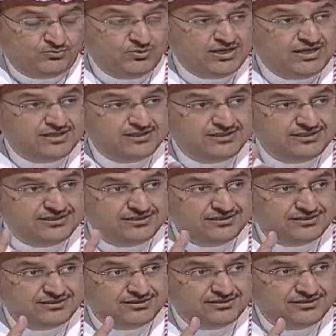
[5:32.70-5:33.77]
وهذه
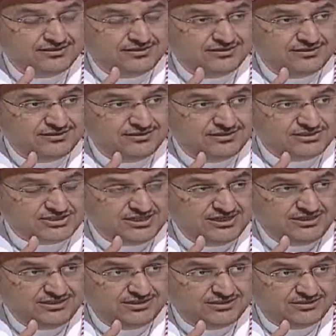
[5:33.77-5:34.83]
آه،
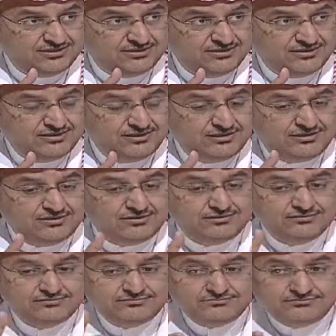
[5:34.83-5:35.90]
إشكالية
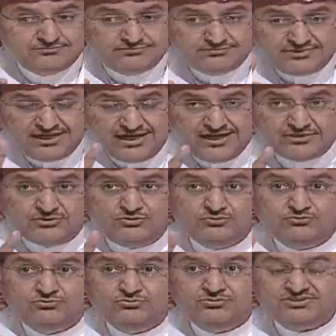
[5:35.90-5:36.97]
لاحظت أنه
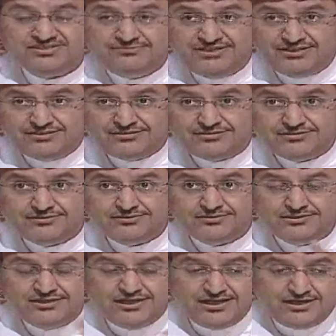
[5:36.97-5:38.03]
يقول سمعت
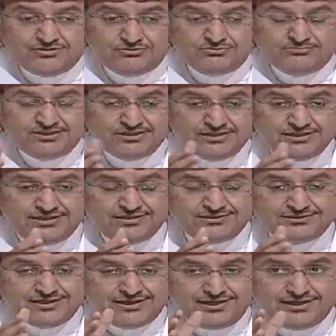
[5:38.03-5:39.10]
قالوا ما أدري
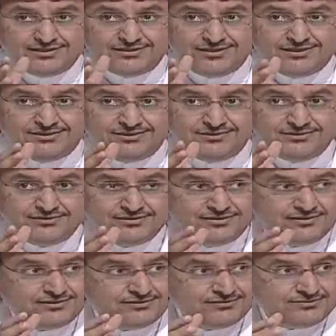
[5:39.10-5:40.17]
إيه شغلات يعني
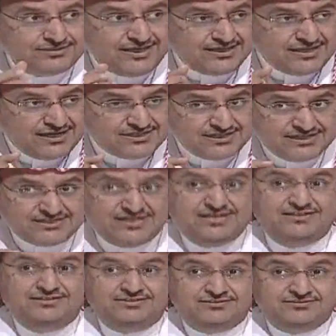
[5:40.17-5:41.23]
تحتاج إلى
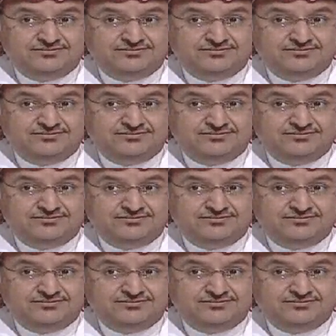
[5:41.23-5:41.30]
سند